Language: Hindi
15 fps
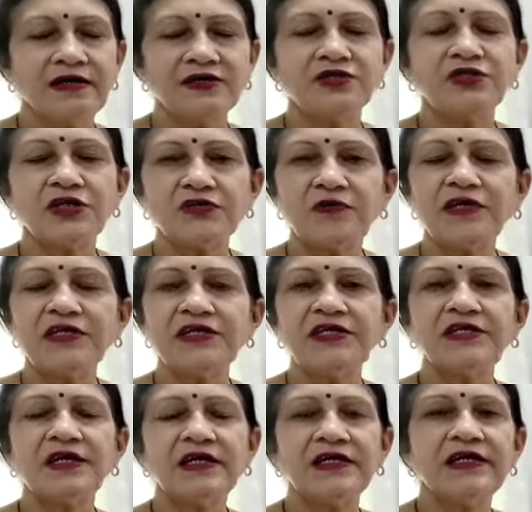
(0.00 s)
अच्छा
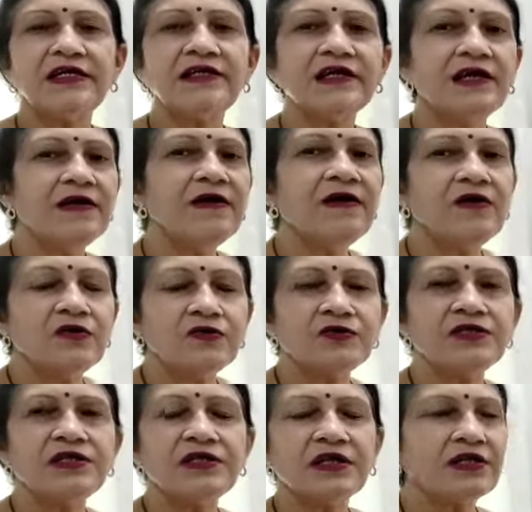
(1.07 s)
क्वालिटी का ले लिया
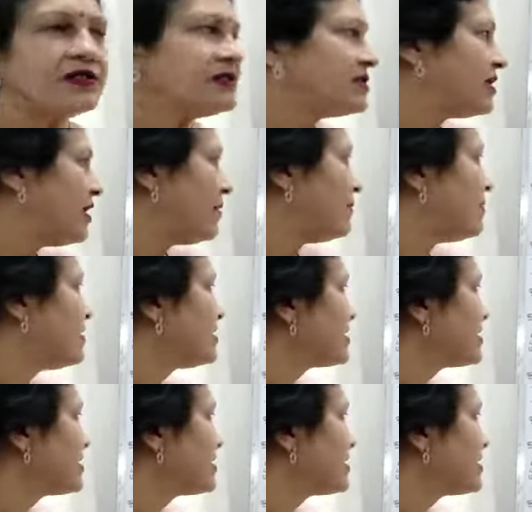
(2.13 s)
उसी तरह से हम